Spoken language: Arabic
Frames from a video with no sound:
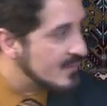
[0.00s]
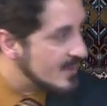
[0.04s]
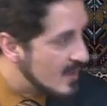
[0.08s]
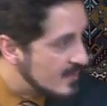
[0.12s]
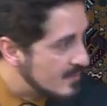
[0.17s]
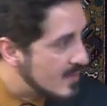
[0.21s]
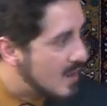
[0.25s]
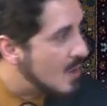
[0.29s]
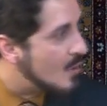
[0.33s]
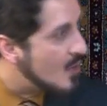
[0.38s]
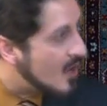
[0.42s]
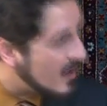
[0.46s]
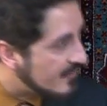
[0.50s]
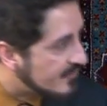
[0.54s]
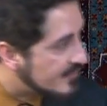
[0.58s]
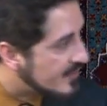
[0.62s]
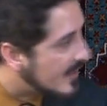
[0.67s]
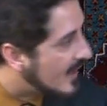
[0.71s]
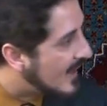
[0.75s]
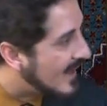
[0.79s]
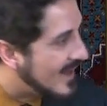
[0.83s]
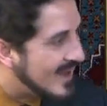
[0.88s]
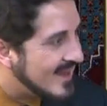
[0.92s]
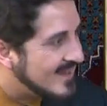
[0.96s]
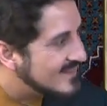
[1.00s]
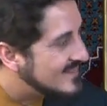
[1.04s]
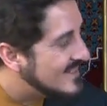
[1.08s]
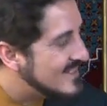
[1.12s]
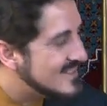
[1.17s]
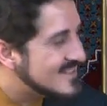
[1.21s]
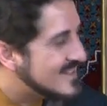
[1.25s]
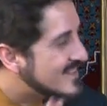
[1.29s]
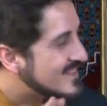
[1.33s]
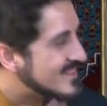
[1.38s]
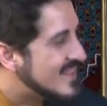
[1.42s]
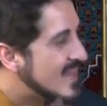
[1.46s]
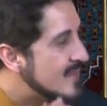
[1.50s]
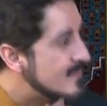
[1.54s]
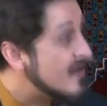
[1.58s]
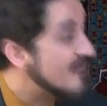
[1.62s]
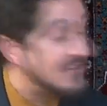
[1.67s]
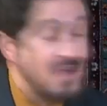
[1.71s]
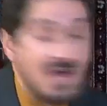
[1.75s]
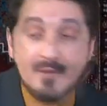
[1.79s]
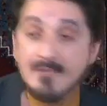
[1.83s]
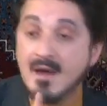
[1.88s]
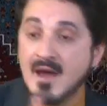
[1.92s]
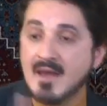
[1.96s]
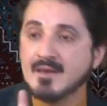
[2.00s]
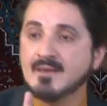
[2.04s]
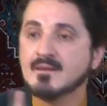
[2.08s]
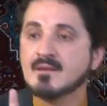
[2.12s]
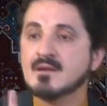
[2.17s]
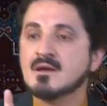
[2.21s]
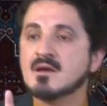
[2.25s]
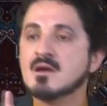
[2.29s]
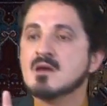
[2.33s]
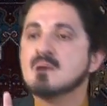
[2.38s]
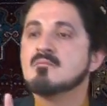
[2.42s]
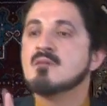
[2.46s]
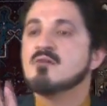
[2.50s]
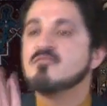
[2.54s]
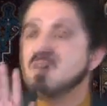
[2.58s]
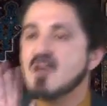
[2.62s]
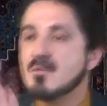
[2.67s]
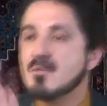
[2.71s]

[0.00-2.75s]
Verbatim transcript: كمان ما هو افضل عادي جدا ما في امان ما